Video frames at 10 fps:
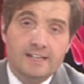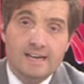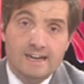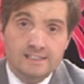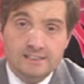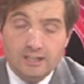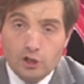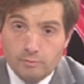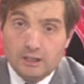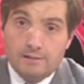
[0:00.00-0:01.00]
el
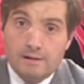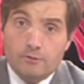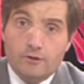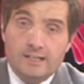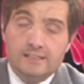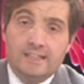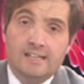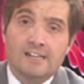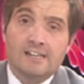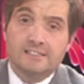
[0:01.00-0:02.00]
interior, porque se va a poder estar
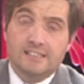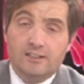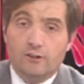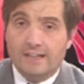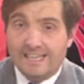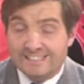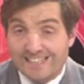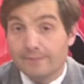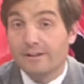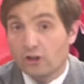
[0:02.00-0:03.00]
en el interior en
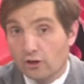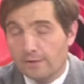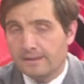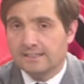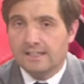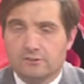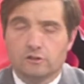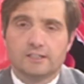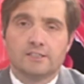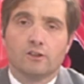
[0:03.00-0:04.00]
servicio de mesa,
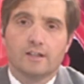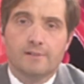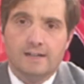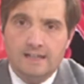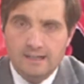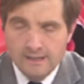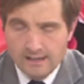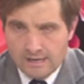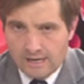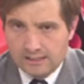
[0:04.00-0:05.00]
sí, no de barra,
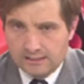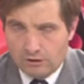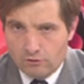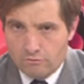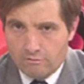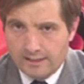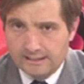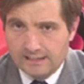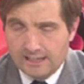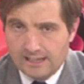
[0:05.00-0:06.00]
hasta un
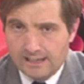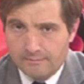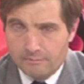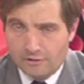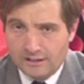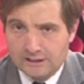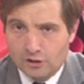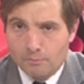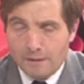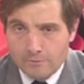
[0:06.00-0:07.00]

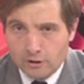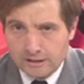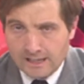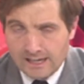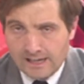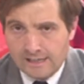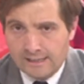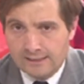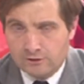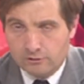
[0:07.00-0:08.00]
40%. Vamos a
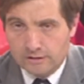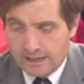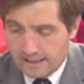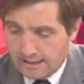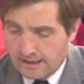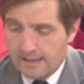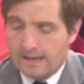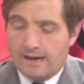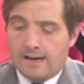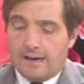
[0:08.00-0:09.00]
escuchar
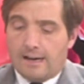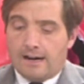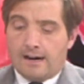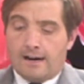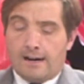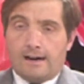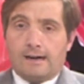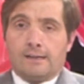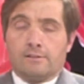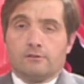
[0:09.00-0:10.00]

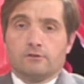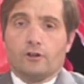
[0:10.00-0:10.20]
a uno de